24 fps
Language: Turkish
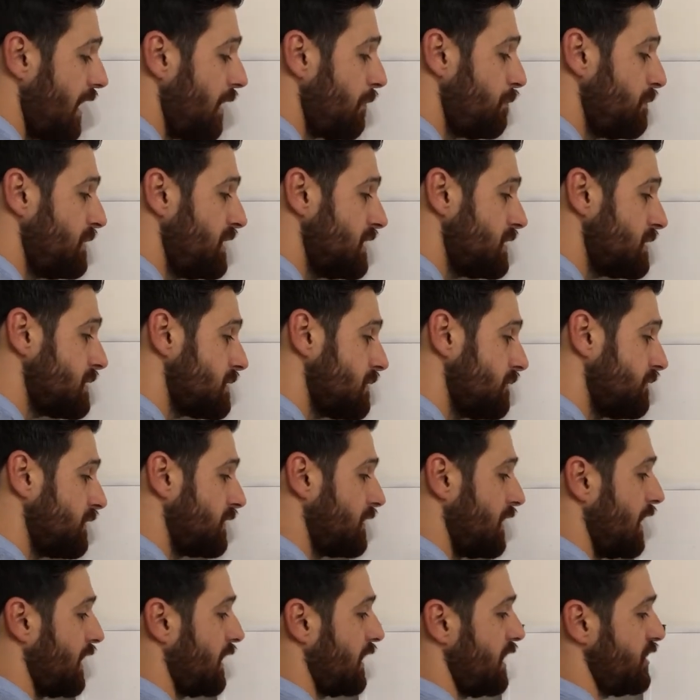1 0 daha
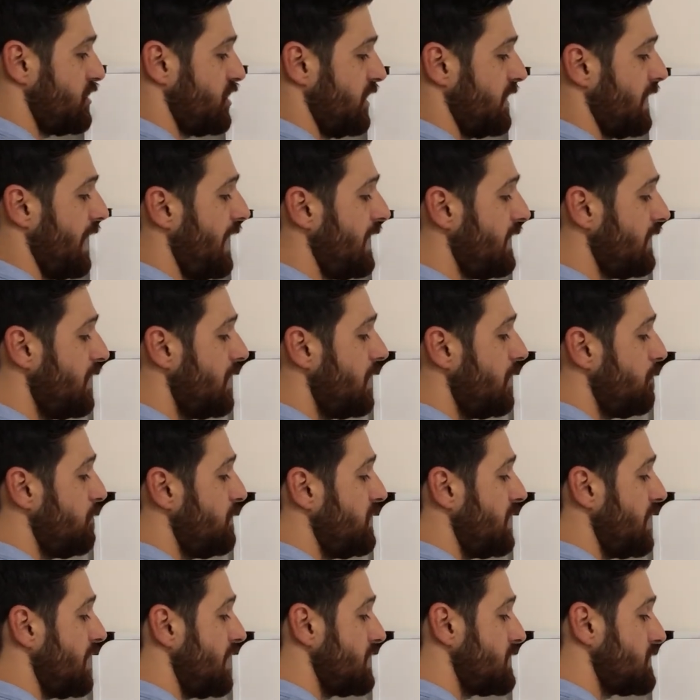kaç eder?
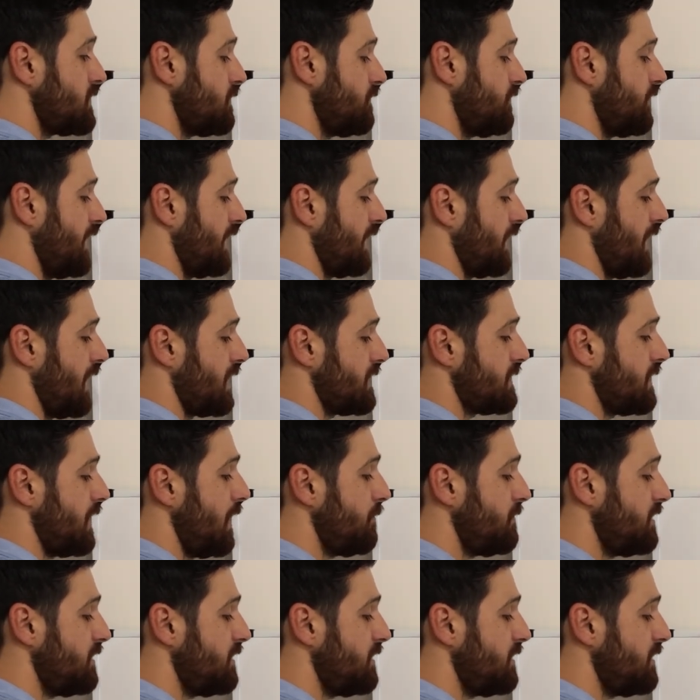1'e 0 eklersem